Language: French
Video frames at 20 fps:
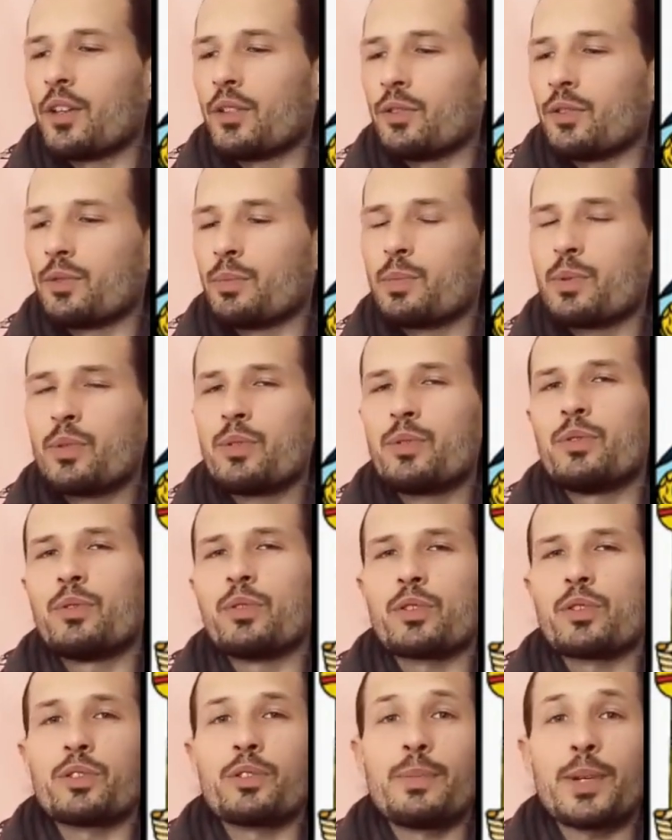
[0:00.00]
Donc
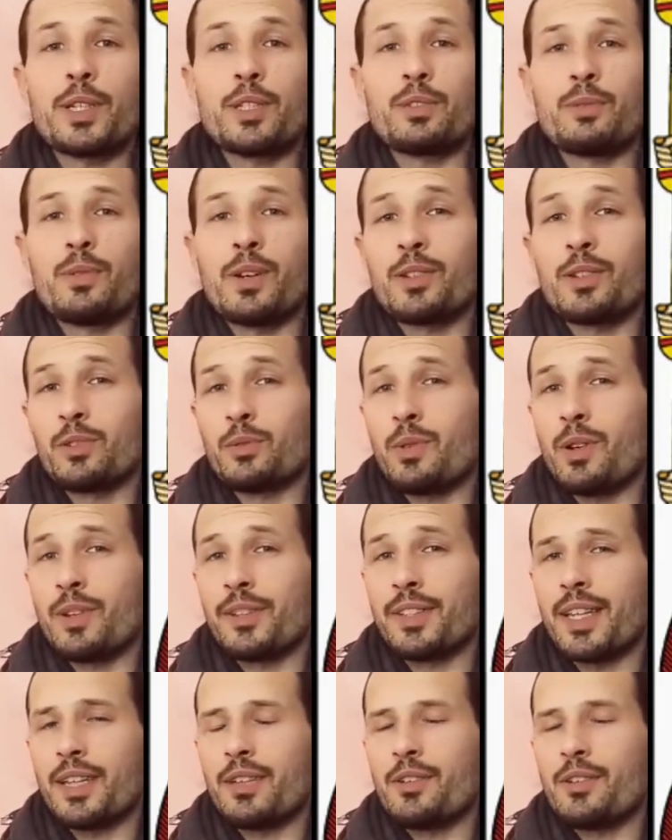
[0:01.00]
posture, je m'assois, soit
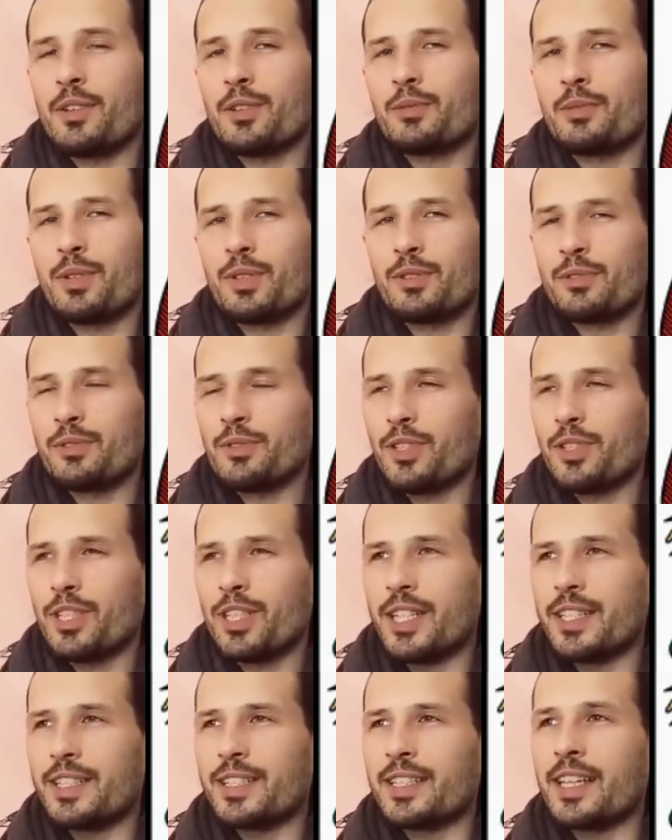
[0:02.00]
en tailleur, soit sur une
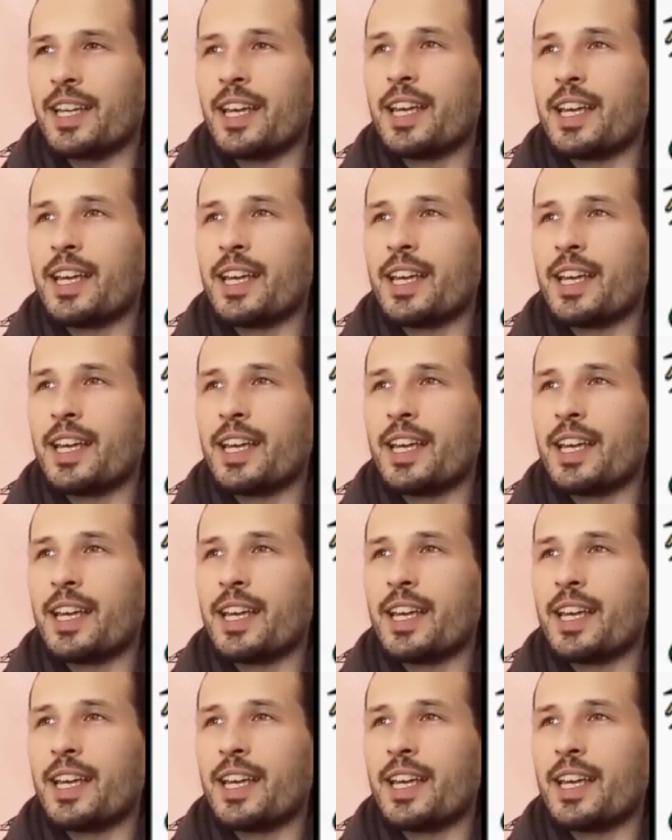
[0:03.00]
chaise.